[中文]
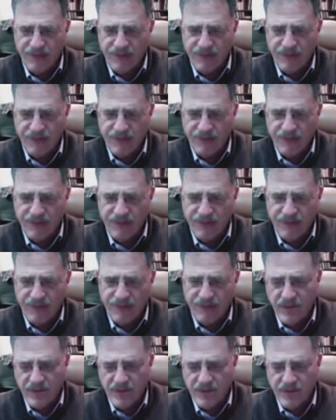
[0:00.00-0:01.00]
量，
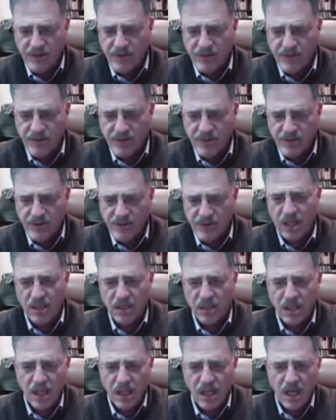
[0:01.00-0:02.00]
希望能够
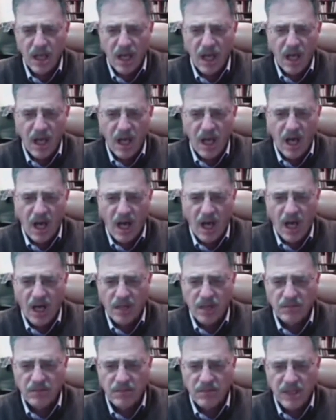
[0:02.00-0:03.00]
采跟中
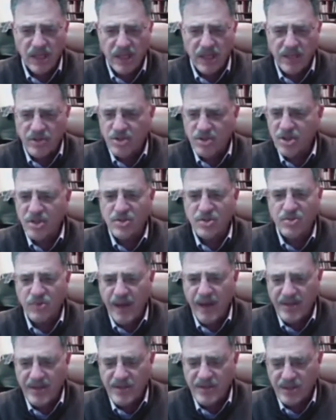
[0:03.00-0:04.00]
国政府采取
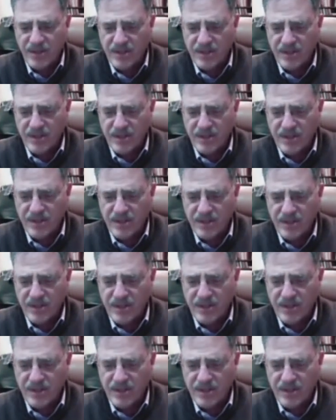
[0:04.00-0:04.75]
统一阵线，